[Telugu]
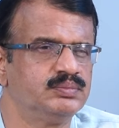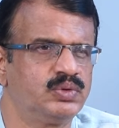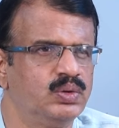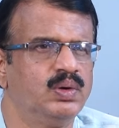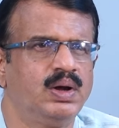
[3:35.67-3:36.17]

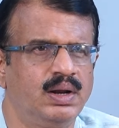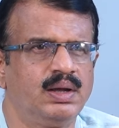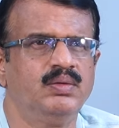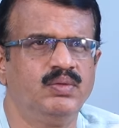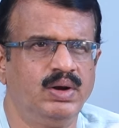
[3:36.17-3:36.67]
సో
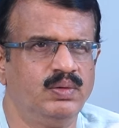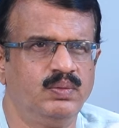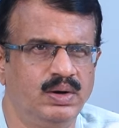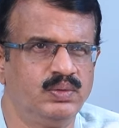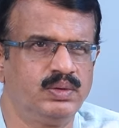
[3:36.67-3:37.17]
అలాగే వీళ్ళు
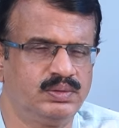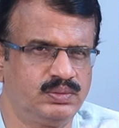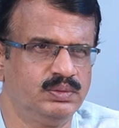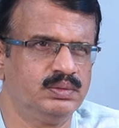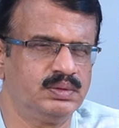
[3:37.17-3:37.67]

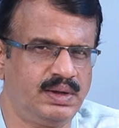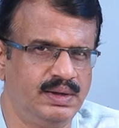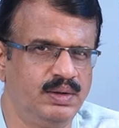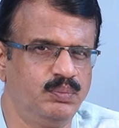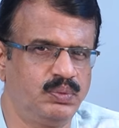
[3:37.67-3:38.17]
వెళ్ళుండొచ్చు
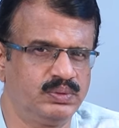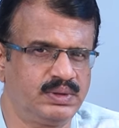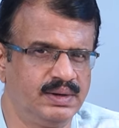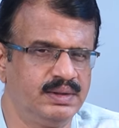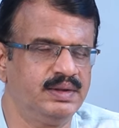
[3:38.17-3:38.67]
కానీ ఇప్పుడు
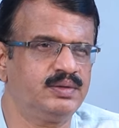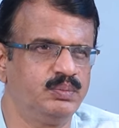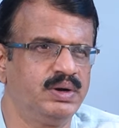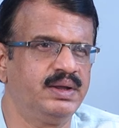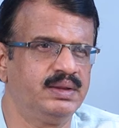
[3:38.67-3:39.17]
తెలుగుదేశం
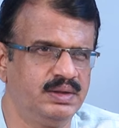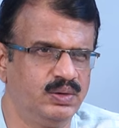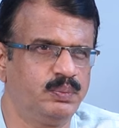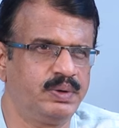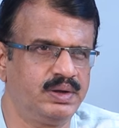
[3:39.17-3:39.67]
మీడియా
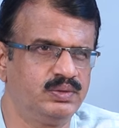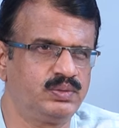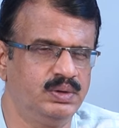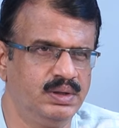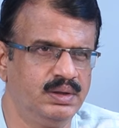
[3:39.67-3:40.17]
దీన్ని
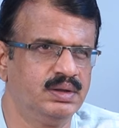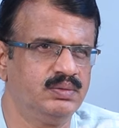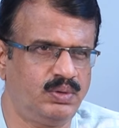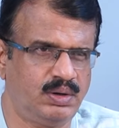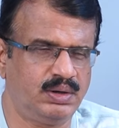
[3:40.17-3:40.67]
ఉపయోగించుకొని
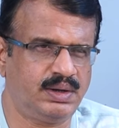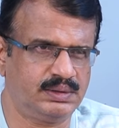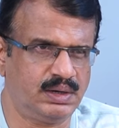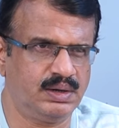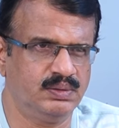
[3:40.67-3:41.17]
ఒక
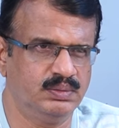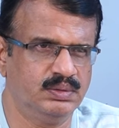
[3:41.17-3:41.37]
కథను